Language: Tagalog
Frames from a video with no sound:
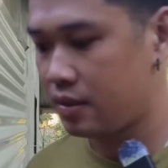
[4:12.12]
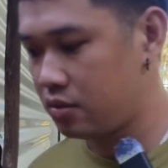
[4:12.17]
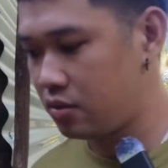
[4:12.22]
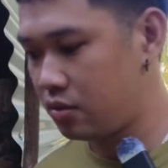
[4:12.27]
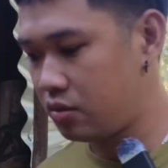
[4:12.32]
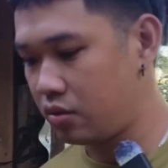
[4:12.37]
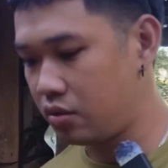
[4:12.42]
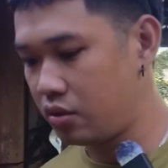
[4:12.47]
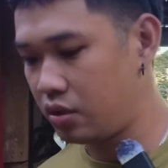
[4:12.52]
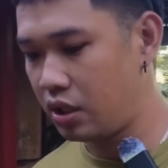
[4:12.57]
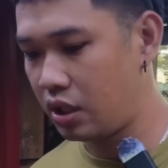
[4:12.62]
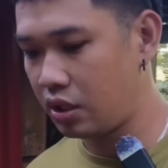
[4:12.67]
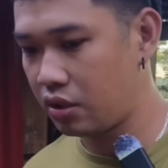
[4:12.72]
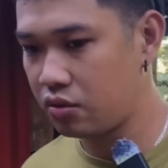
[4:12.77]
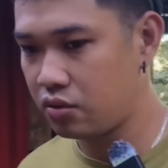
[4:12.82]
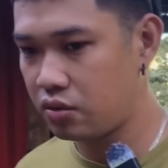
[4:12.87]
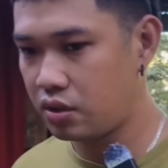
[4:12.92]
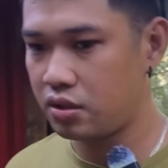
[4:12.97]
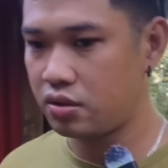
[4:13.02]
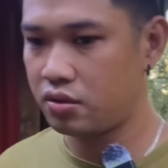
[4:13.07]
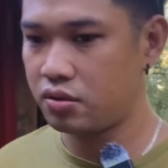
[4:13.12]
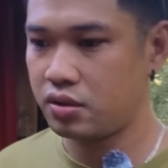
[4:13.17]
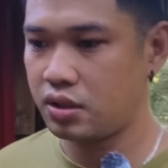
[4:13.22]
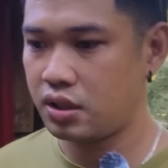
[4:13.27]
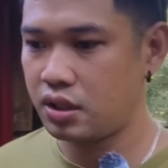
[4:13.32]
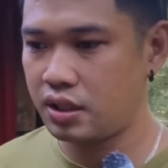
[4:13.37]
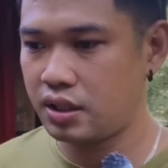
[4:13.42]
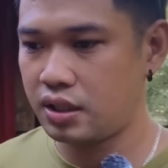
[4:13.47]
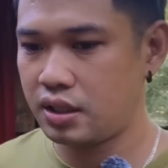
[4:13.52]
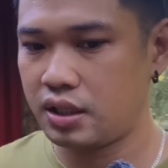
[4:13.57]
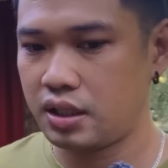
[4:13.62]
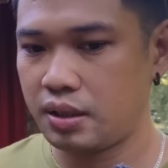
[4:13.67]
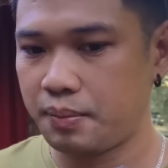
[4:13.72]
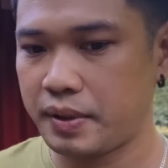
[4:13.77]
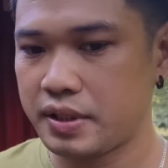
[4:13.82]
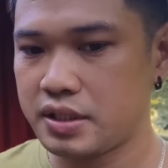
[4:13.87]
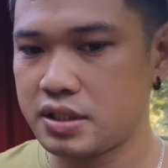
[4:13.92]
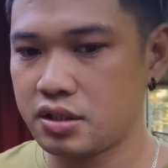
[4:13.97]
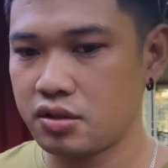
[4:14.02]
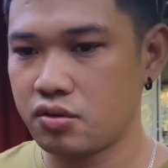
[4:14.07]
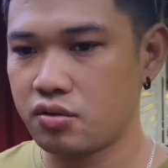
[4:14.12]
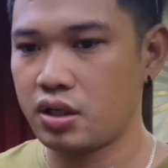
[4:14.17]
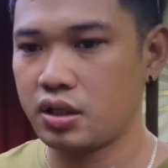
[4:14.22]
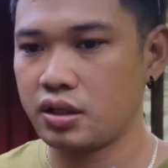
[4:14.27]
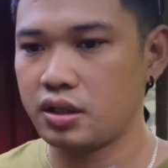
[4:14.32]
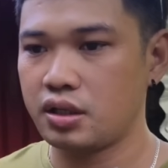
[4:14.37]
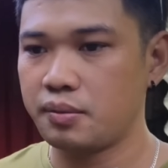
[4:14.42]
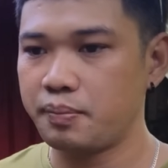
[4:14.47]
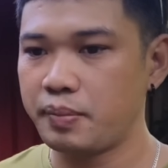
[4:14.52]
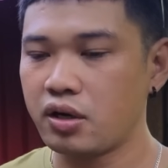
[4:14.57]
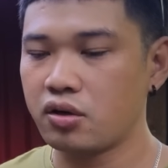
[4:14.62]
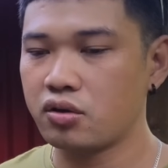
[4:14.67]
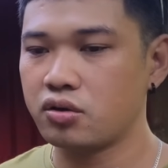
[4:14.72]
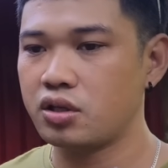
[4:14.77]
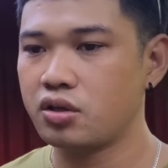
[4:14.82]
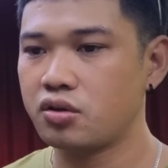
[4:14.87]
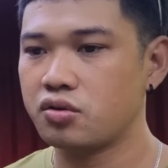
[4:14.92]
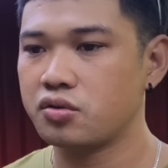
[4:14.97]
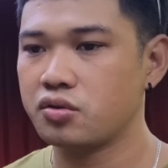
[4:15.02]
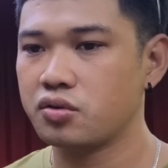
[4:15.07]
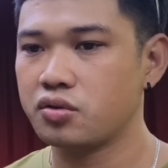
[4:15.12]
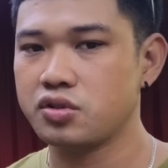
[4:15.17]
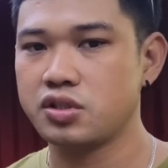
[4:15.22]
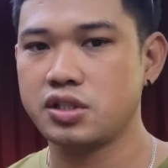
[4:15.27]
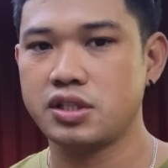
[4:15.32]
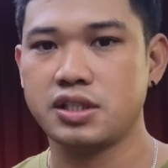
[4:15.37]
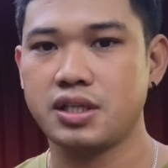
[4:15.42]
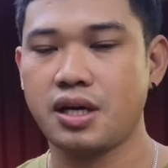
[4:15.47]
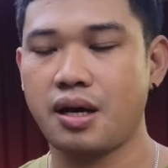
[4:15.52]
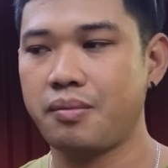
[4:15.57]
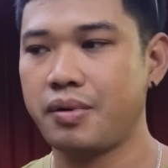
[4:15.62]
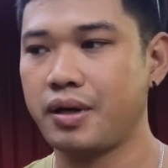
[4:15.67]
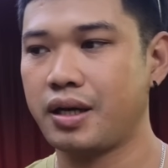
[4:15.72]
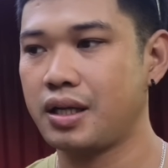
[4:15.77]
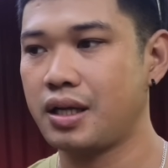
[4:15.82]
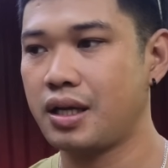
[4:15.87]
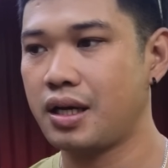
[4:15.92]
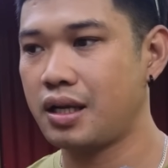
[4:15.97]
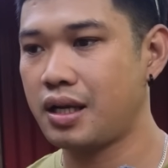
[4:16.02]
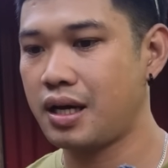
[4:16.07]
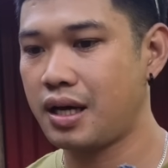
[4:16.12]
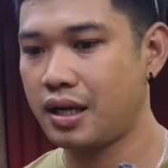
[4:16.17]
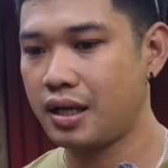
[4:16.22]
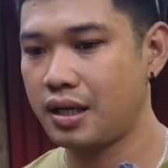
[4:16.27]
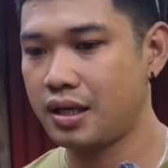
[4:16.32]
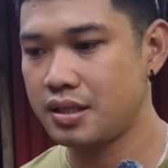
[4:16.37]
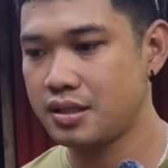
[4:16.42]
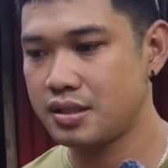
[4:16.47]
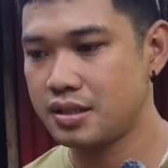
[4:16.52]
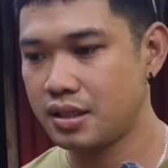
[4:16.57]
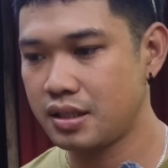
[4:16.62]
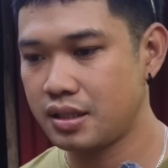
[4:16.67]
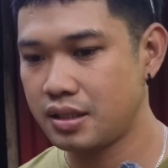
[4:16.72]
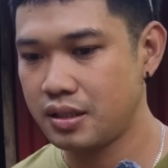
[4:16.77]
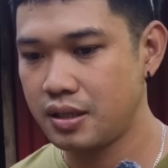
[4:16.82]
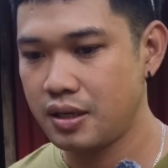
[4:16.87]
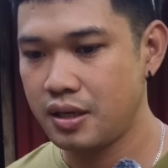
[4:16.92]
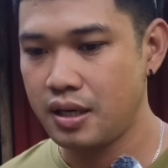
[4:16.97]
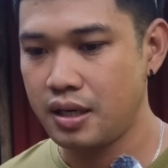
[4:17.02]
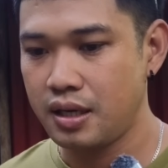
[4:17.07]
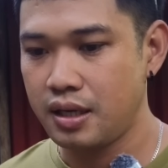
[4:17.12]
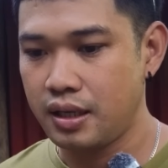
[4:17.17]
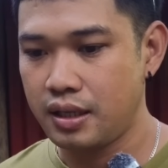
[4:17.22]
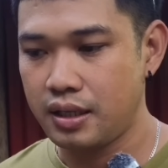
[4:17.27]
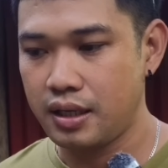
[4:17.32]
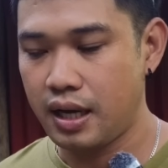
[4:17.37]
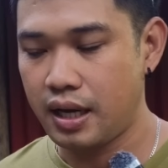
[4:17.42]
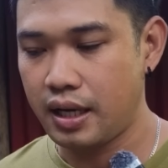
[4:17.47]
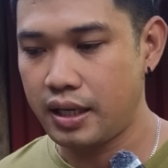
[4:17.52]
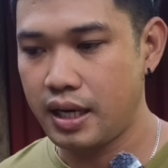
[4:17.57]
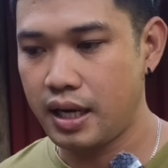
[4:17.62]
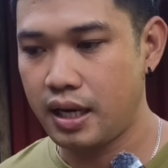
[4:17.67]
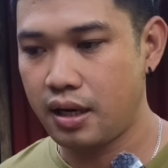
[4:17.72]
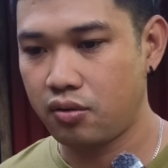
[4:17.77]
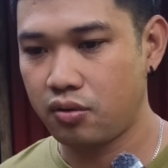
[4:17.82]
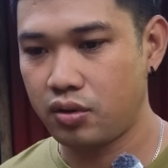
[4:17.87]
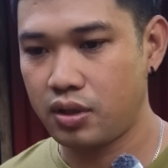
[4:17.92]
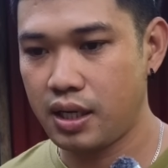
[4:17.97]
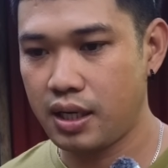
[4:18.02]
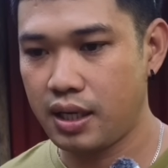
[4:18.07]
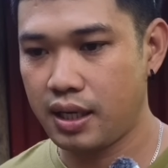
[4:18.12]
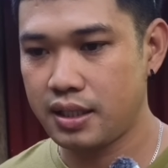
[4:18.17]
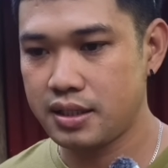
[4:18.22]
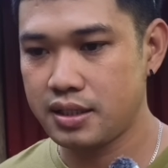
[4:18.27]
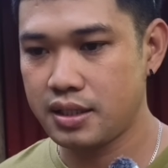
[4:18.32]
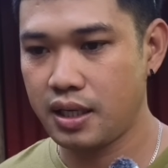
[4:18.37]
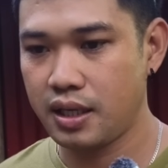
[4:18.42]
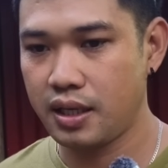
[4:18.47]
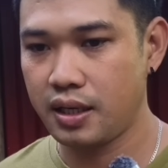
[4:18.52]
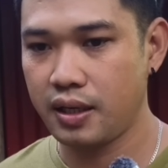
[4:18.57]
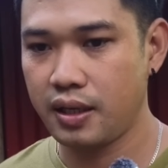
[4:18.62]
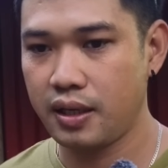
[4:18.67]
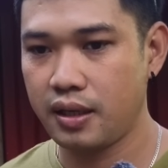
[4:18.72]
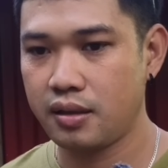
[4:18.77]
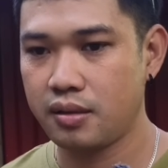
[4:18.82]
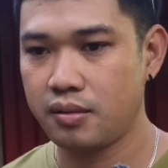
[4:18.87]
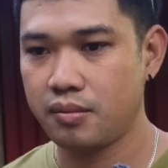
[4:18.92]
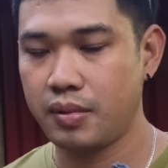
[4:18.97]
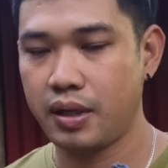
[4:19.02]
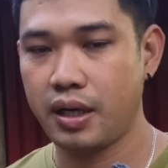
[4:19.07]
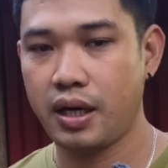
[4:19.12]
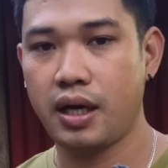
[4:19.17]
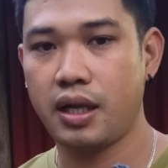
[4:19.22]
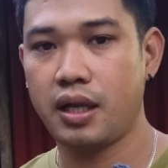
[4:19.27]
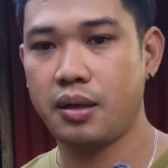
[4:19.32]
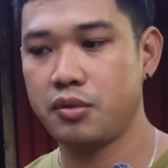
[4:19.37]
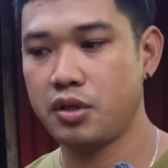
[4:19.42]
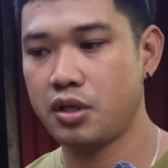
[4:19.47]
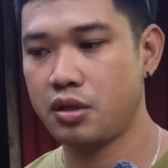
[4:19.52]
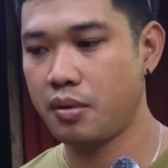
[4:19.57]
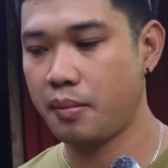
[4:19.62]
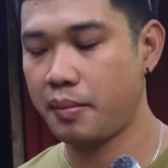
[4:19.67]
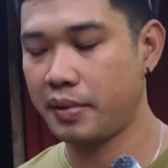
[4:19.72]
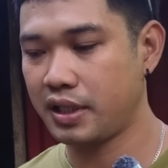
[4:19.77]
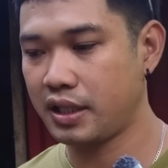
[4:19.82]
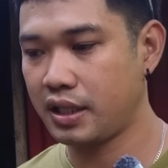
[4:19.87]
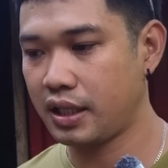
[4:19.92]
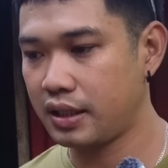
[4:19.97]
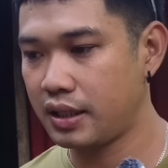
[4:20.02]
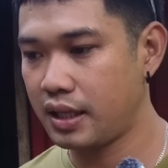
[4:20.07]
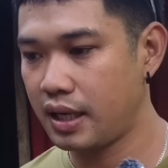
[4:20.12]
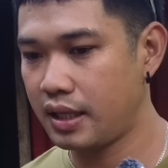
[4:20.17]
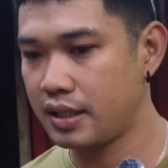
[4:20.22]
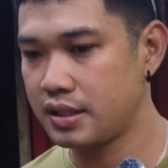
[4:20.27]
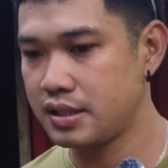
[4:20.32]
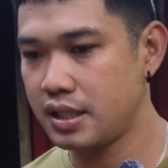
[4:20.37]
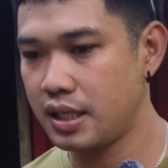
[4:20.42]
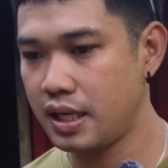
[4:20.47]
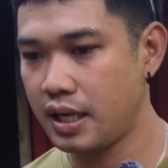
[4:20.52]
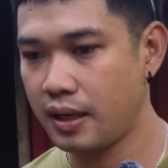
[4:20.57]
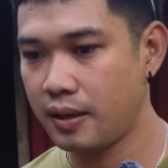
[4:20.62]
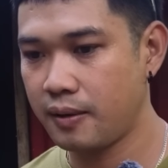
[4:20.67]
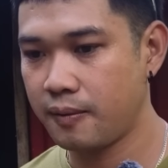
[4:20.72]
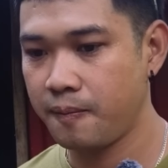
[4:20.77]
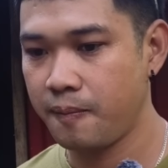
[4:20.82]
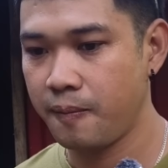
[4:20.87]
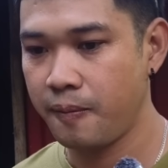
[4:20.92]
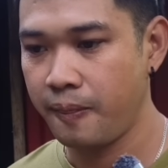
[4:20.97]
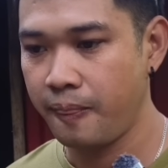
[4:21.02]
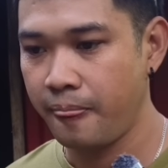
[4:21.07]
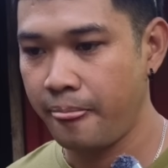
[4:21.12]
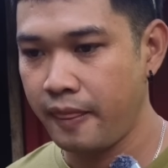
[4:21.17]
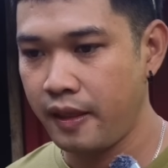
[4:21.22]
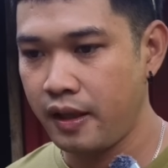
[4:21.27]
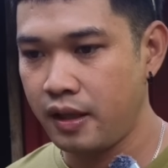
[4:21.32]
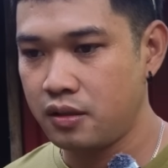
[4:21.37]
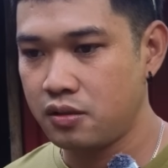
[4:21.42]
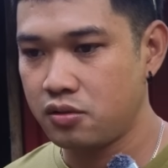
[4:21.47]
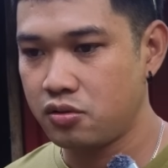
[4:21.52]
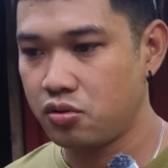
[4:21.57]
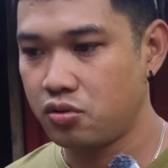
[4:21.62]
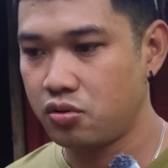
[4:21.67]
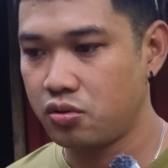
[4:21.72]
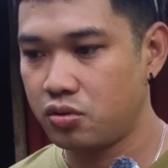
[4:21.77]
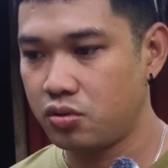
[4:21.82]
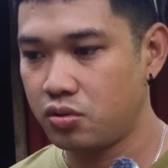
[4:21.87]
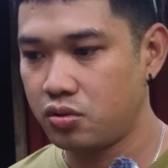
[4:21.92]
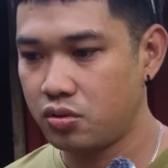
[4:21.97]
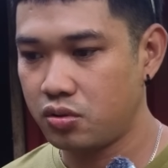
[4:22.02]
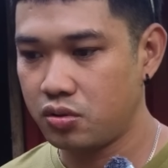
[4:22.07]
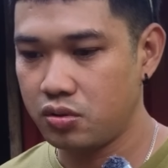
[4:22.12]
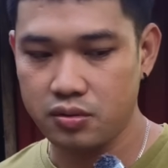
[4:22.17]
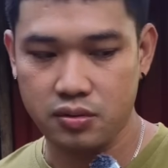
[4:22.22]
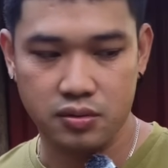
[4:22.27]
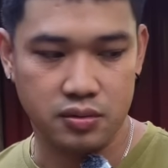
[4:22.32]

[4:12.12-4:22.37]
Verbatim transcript: So, yun lang yung ano, uh, napansin ko lang din. Pero hindi ko ito sinasabi kina nanaisin. Hinahayaan ko na lang kasi ma alam nyo naman matatanda na sila. So,